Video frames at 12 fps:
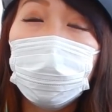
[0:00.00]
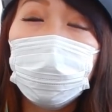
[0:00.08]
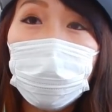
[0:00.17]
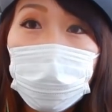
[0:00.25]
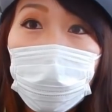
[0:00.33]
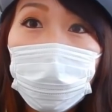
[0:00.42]

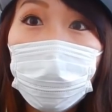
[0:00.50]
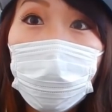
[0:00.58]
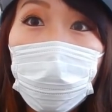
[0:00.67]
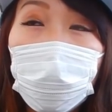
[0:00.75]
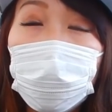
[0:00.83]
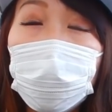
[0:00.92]
絶対これ
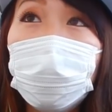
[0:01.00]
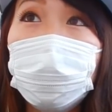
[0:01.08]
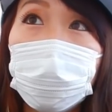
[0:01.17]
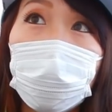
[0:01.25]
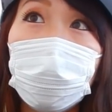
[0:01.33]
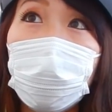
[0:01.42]
は分ける
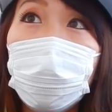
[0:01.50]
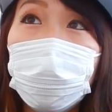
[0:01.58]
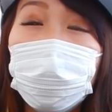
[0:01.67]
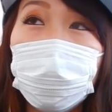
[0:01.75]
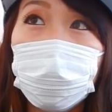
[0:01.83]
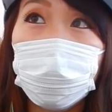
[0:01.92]
じゃん。
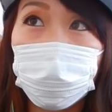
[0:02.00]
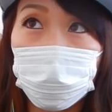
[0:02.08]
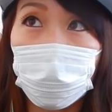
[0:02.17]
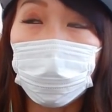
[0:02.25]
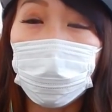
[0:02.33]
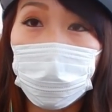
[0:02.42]
ラベル作る
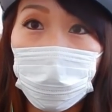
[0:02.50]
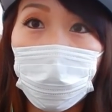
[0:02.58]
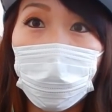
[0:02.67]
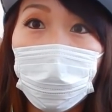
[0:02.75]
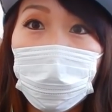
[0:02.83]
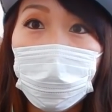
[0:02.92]
じゃん、みんな。